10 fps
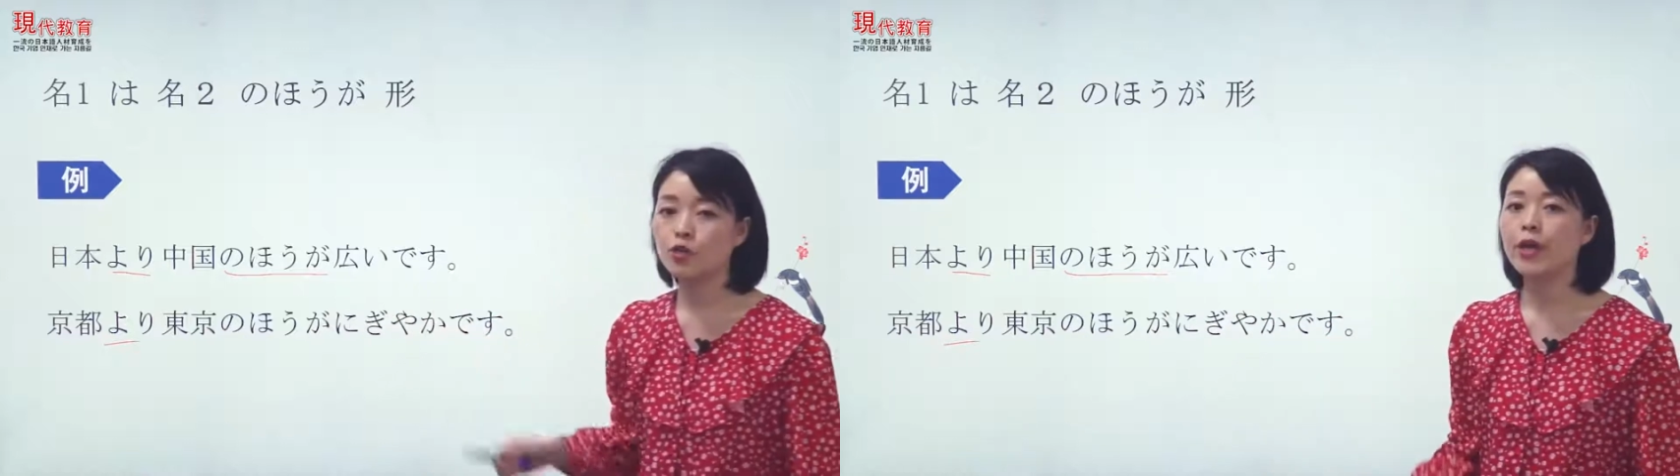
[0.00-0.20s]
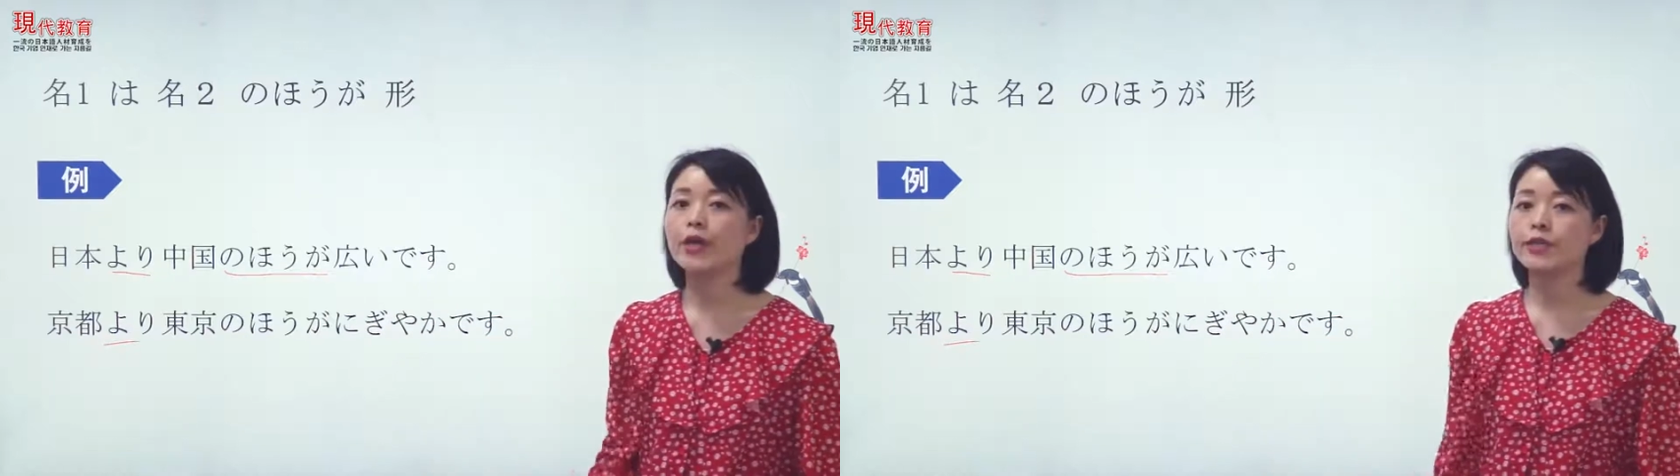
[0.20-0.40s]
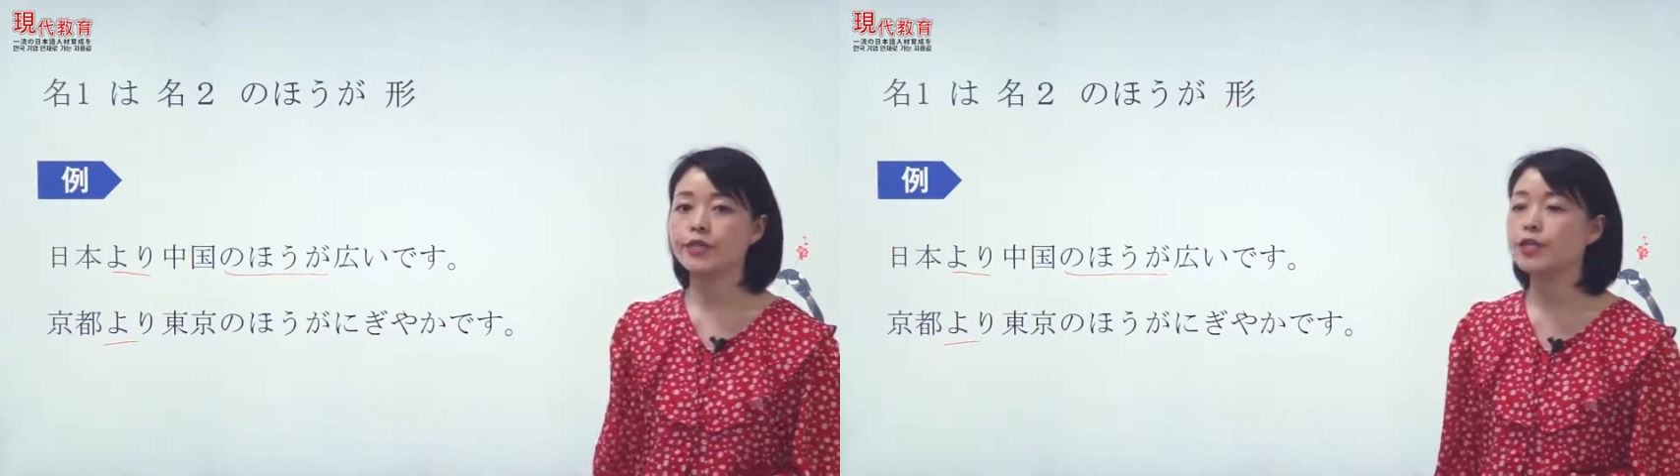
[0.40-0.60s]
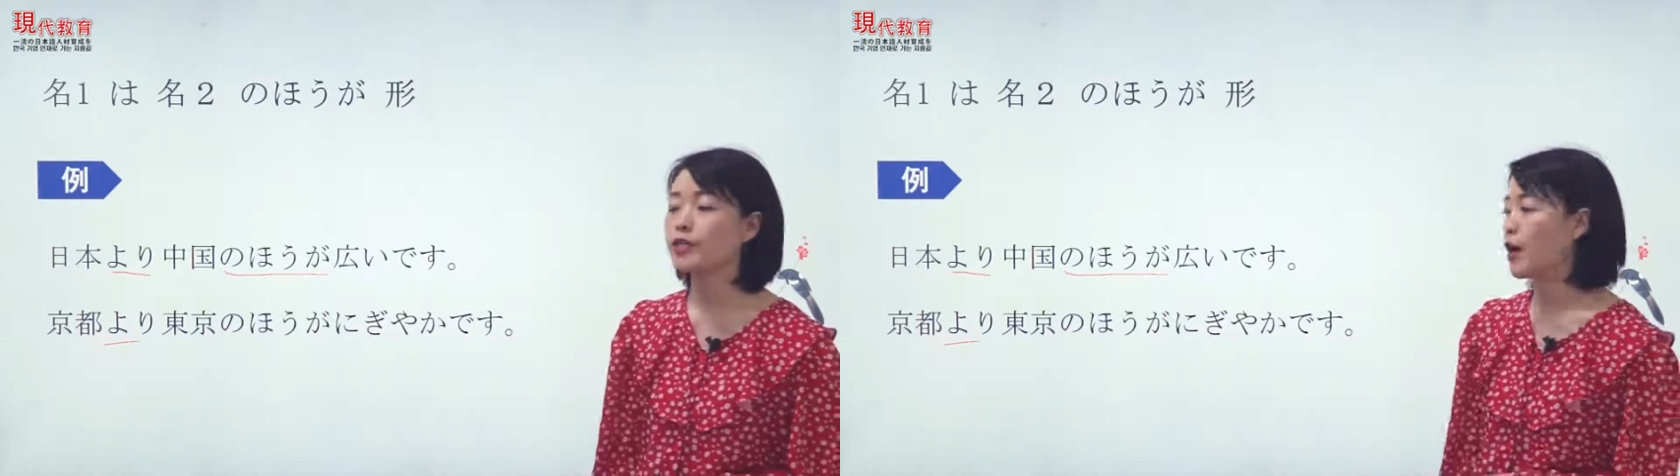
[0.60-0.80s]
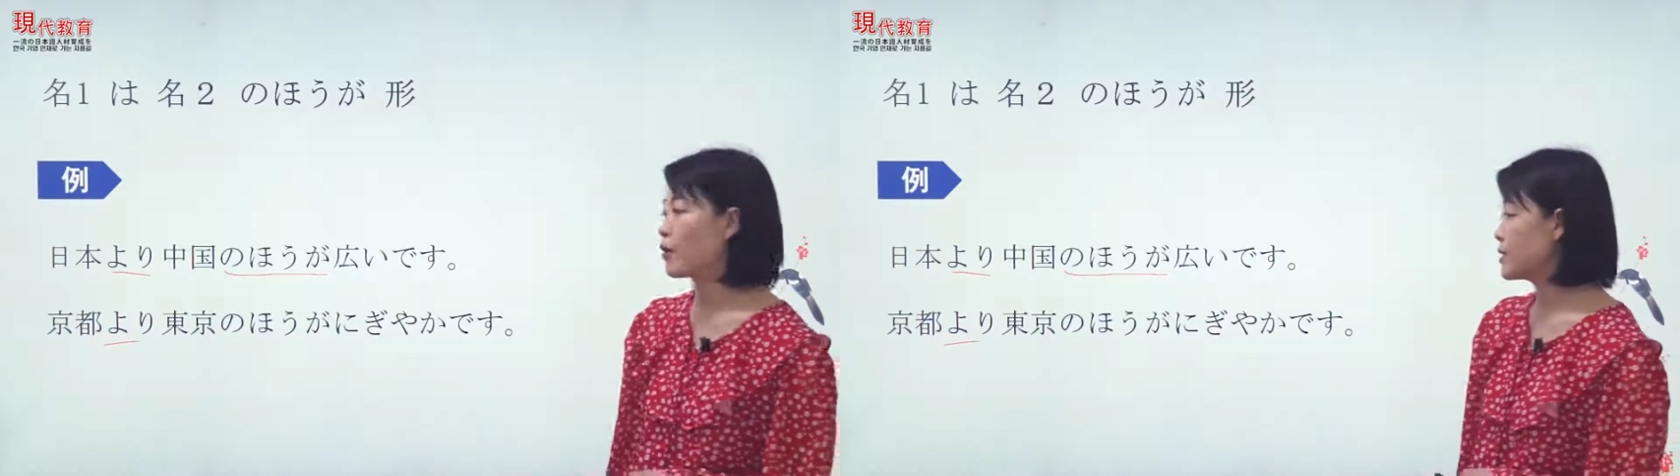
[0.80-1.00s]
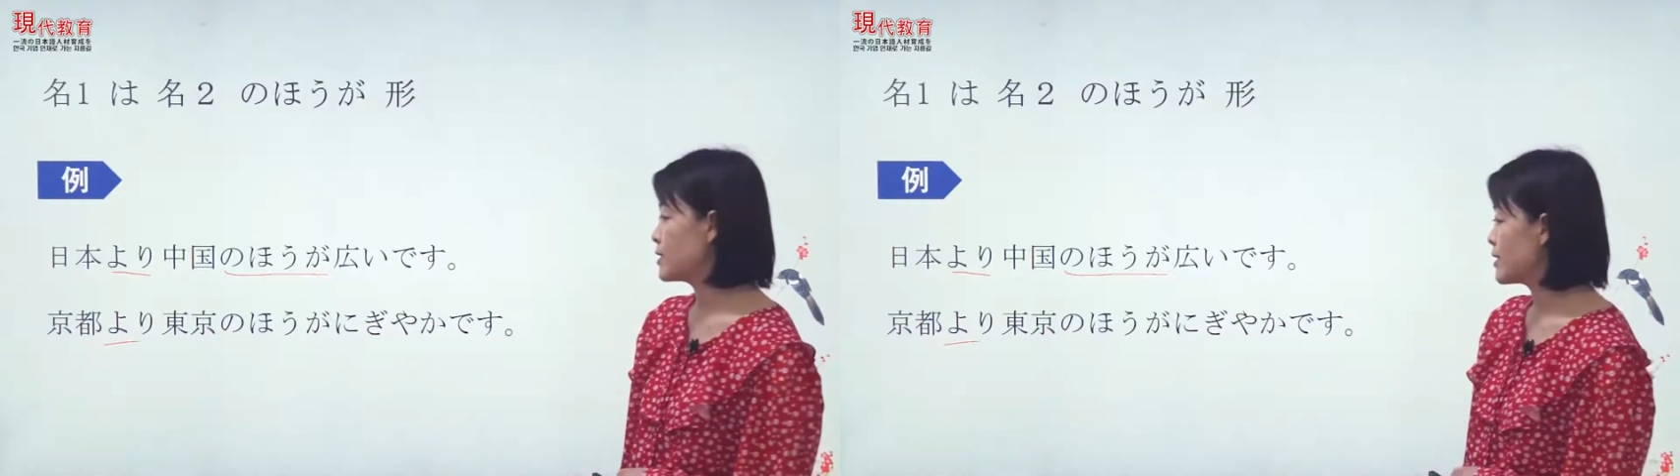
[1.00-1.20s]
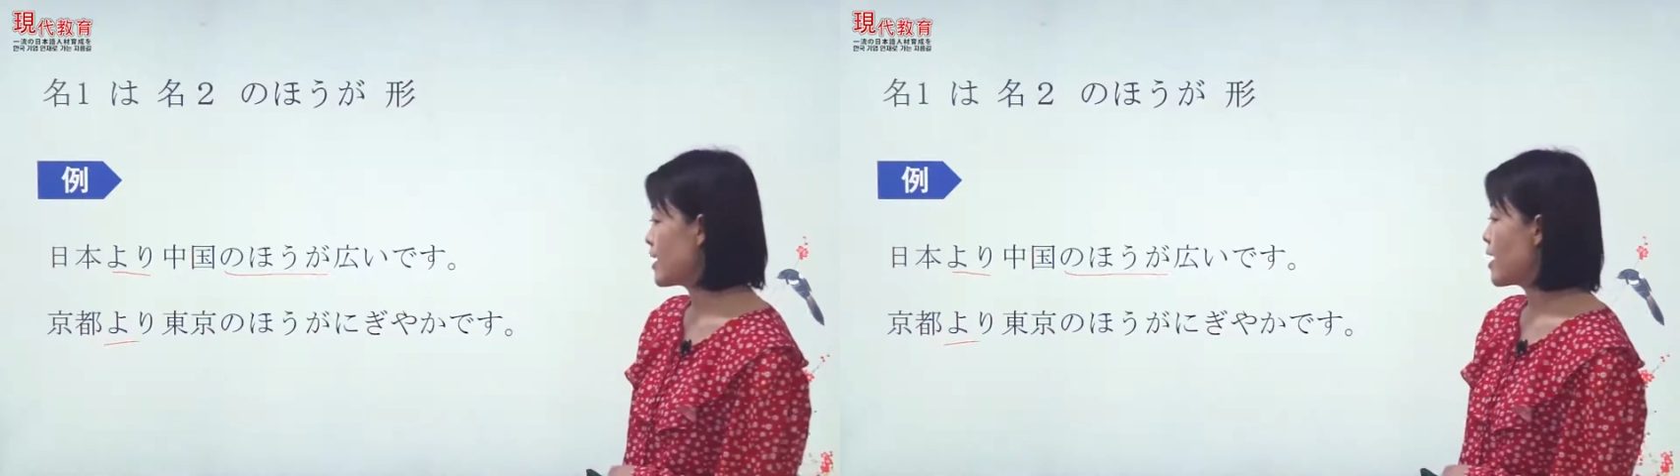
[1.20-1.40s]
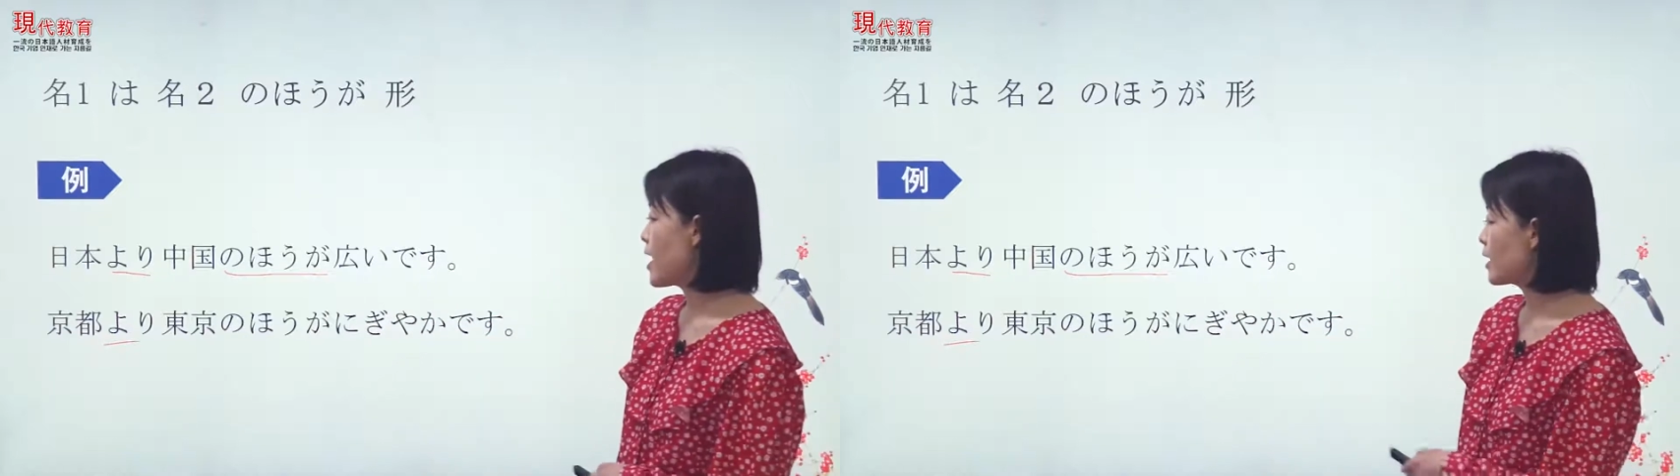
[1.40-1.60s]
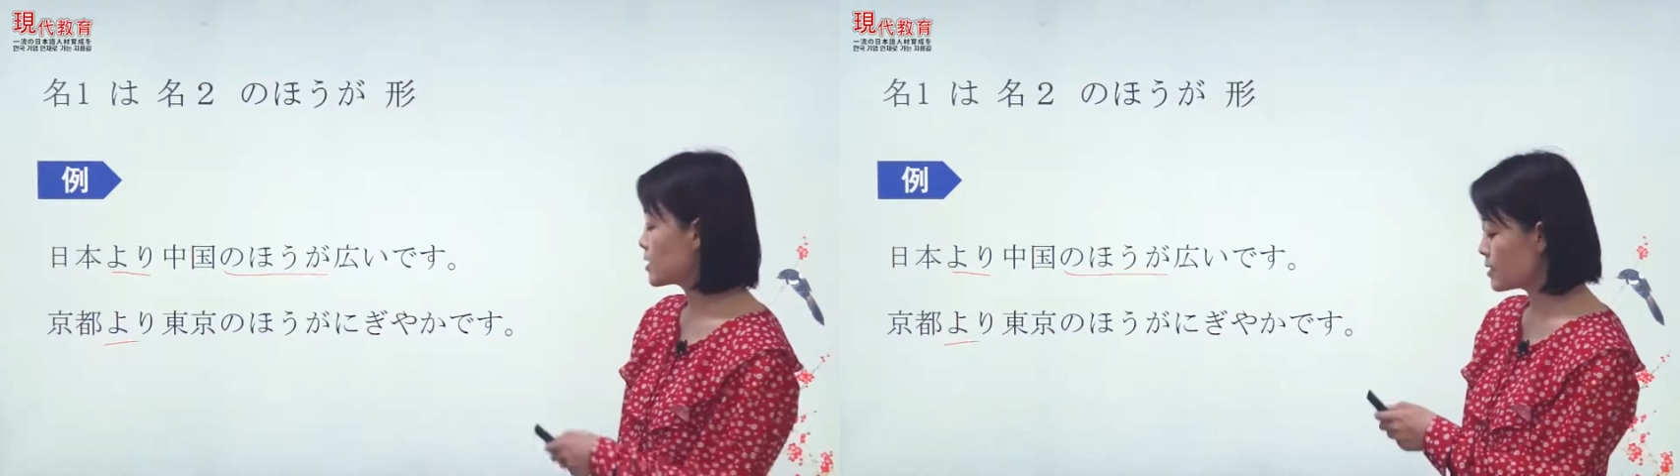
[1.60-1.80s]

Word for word: 对热闹一些啊，